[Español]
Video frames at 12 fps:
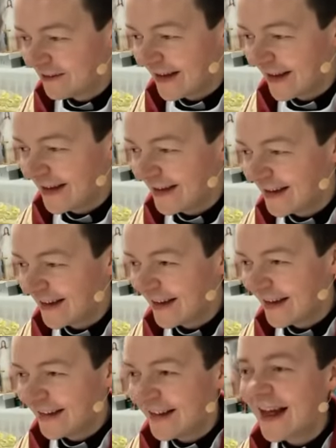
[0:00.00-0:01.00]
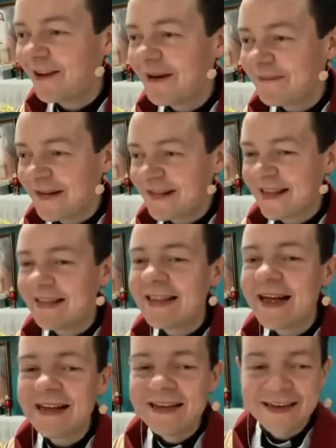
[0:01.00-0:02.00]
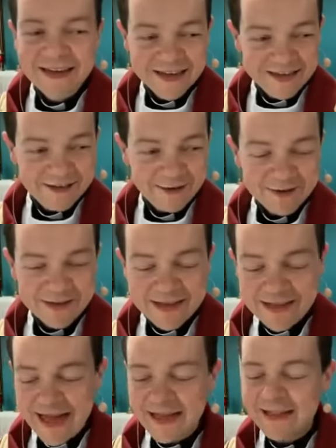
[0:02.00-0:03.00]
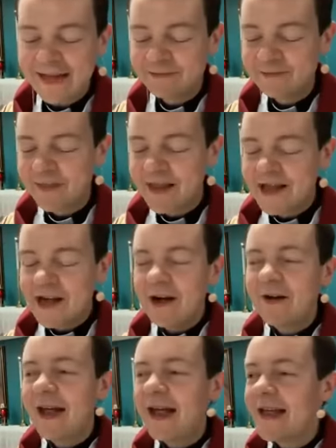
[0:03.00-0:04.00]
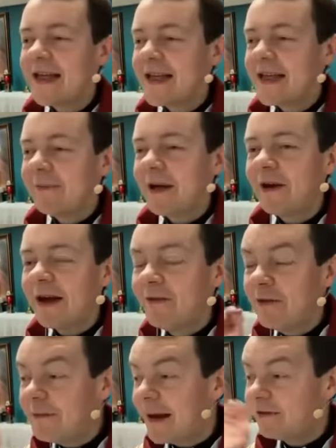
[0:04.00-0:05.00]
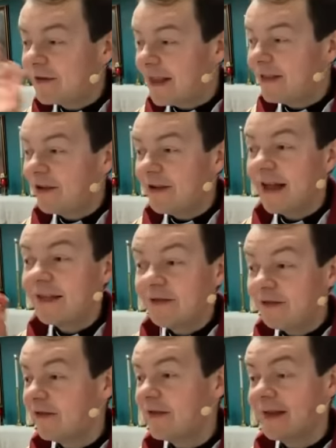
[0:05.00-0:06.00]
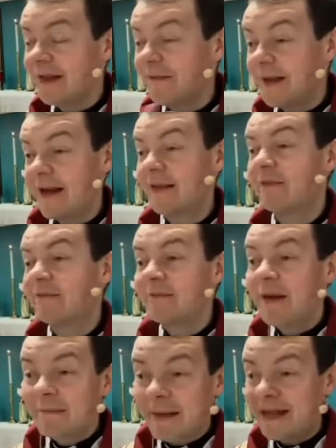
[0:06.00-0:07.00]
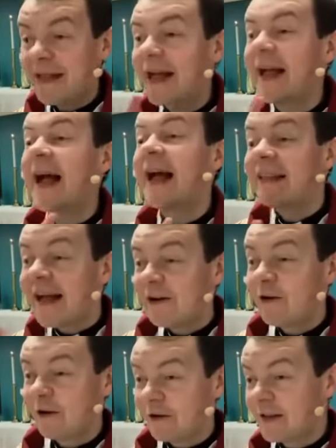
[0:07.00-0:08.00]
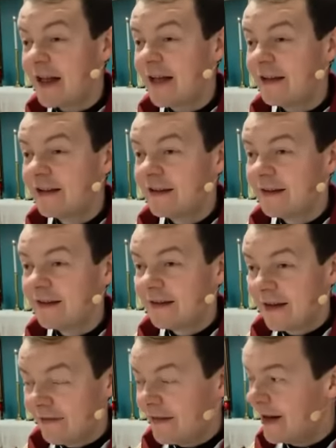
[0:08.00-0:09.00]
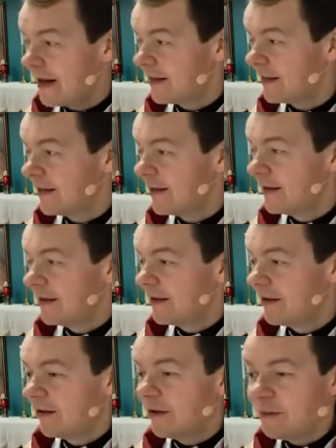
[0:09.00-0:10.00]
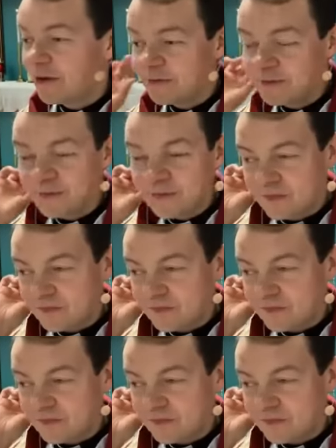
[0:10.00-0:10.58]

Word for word: Ok, es la agua bendita exorcizada. Ok, pero en un bautizo, eso de veras, me pasa cada cosa de veras. Como